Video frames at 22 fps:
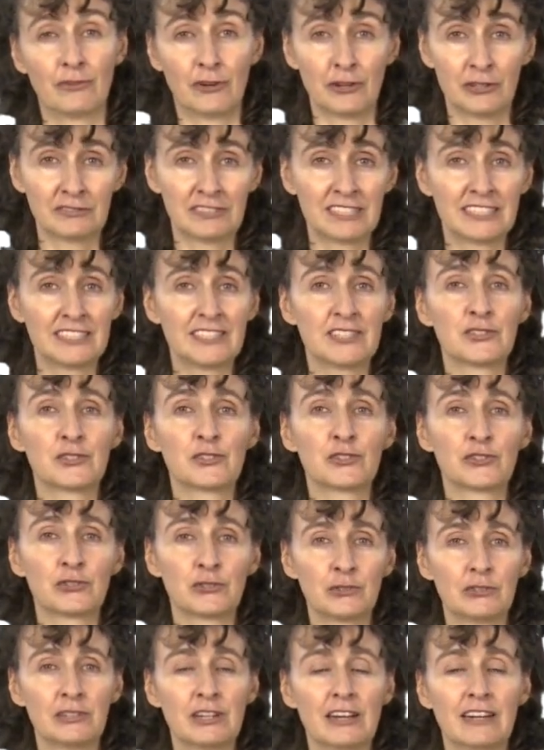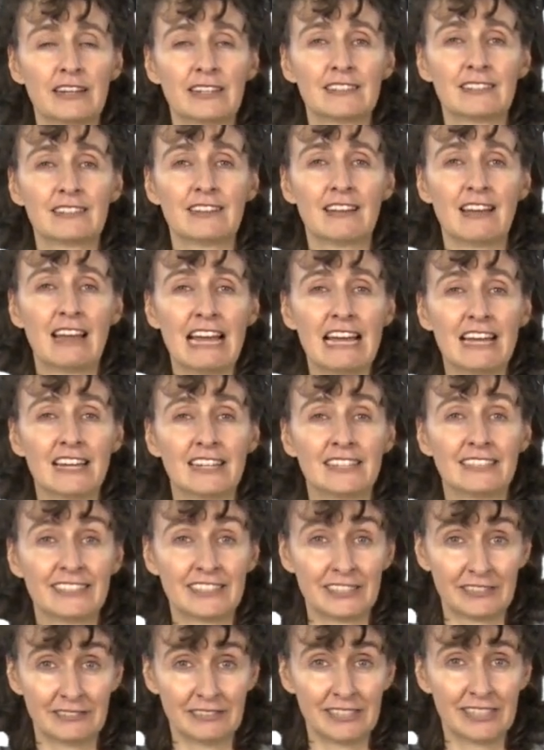Wollen wir diese Schönheit
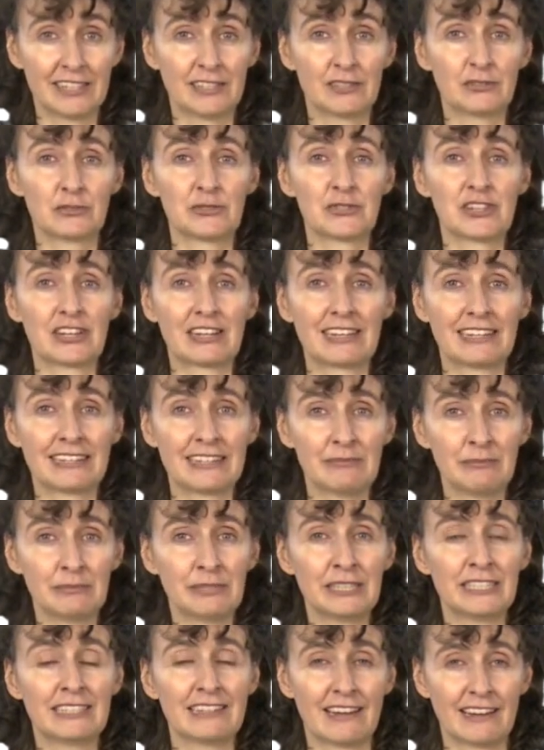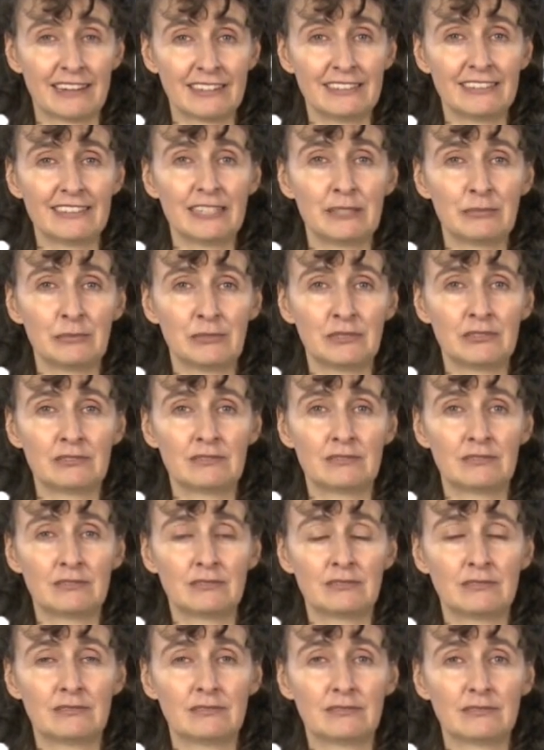nicht wieder in unser Leben hineinnehmen?
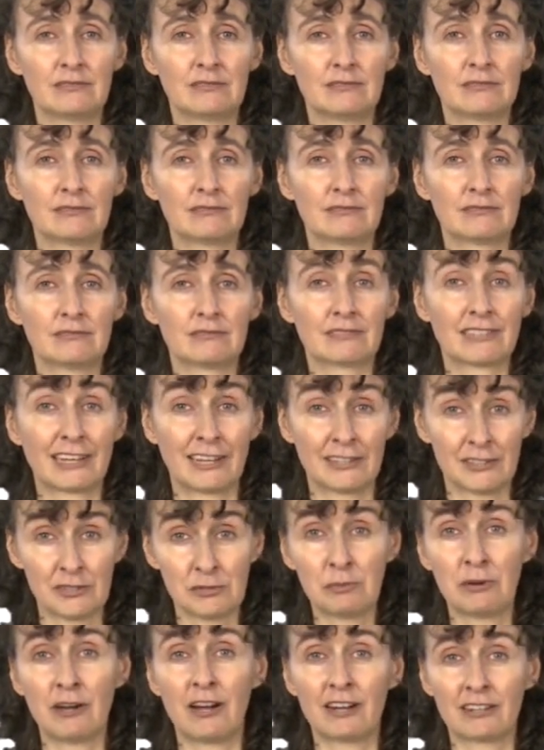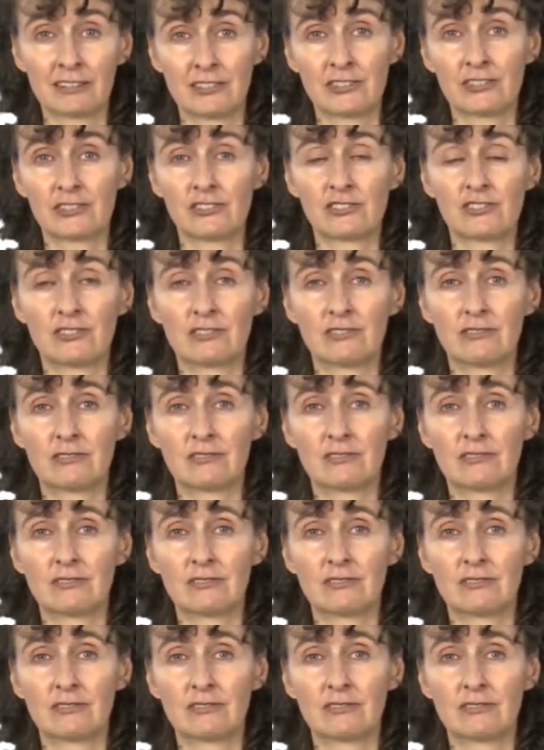Ganz praktisch.